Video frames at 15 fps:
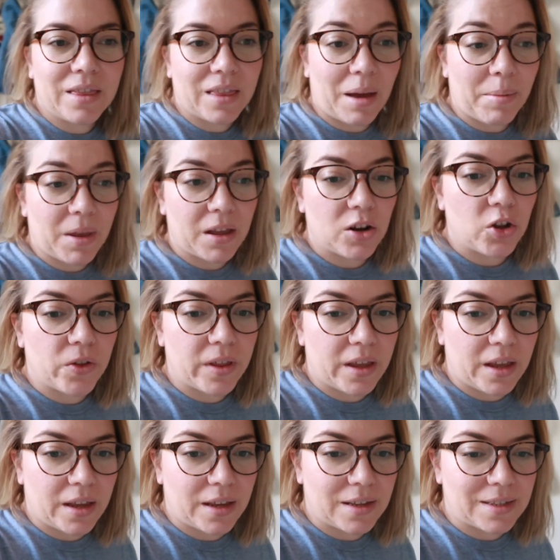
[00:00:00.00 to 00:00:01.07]
También lo
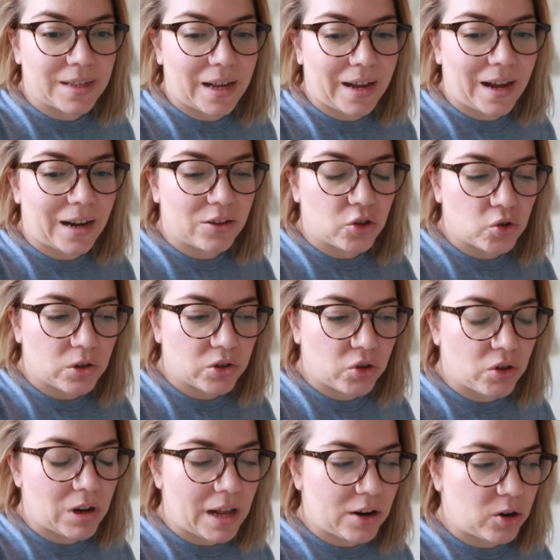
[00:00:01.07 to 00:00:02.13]
de sacar todo
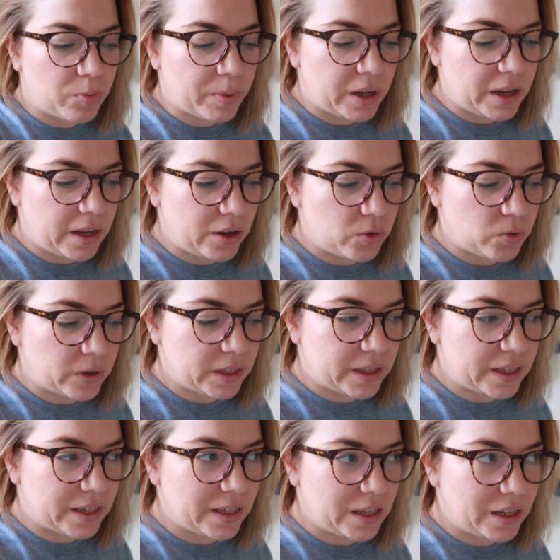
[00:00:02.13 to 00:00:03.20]
esto de la ropa y
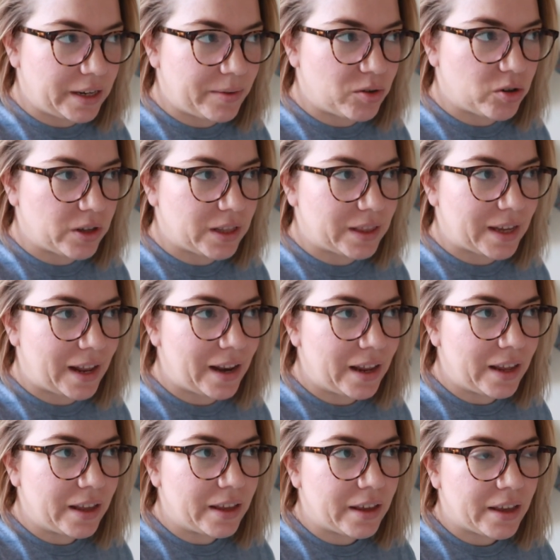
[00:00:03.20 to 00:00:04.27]
juguetes y libros y tal
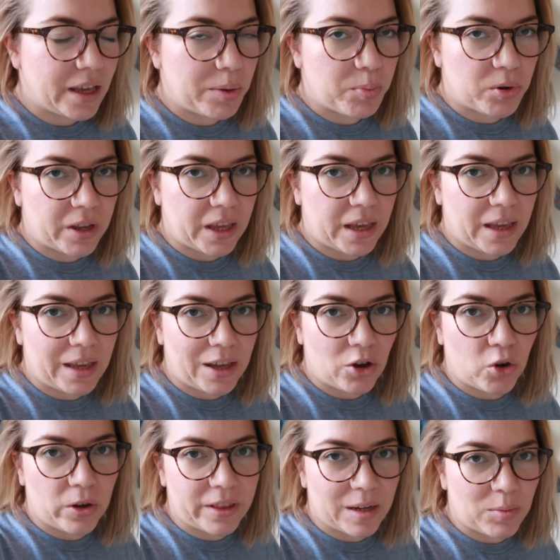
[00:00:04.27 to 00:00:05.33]
es porque
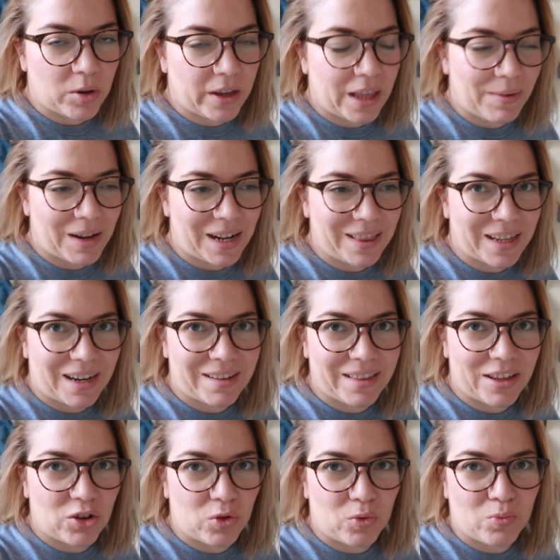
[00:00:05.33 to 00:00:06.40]
hoy tenemos que llevar al
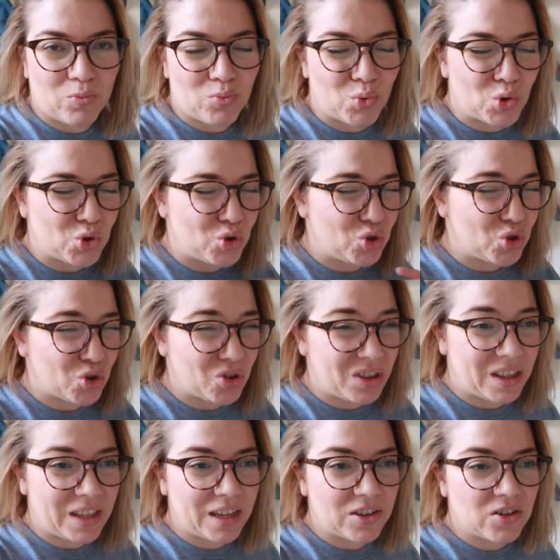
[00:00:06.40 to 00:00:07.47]
trastero un
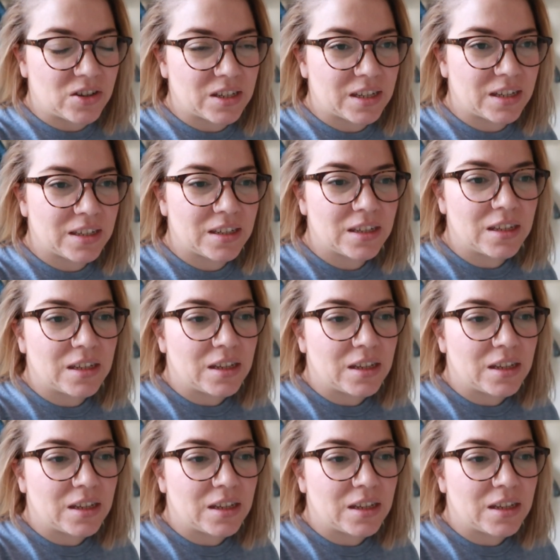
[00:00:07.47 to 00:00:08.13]
montón de cosas